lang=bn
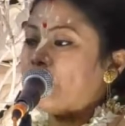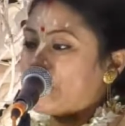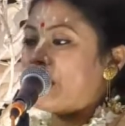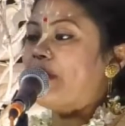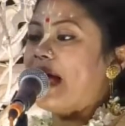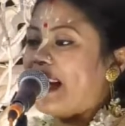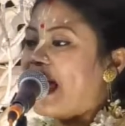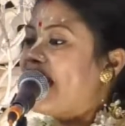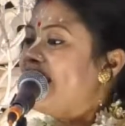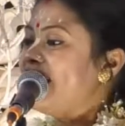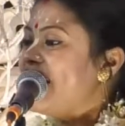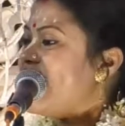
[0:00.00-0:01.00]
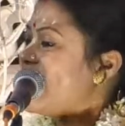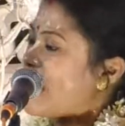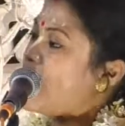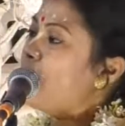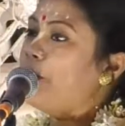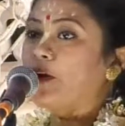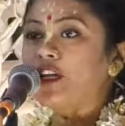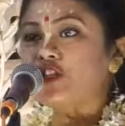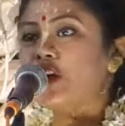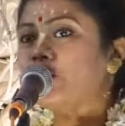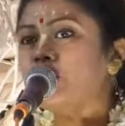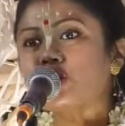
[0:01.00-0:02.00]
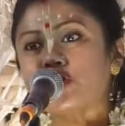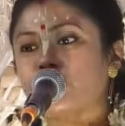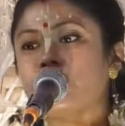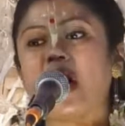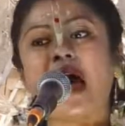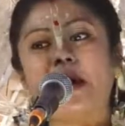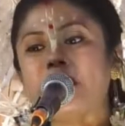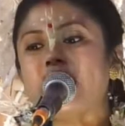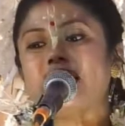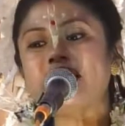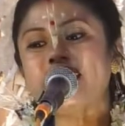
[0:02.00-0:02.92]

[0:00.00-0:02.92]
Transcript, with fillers: ঘুরে বেড়াই এই পরিচয় তো শুধু আমার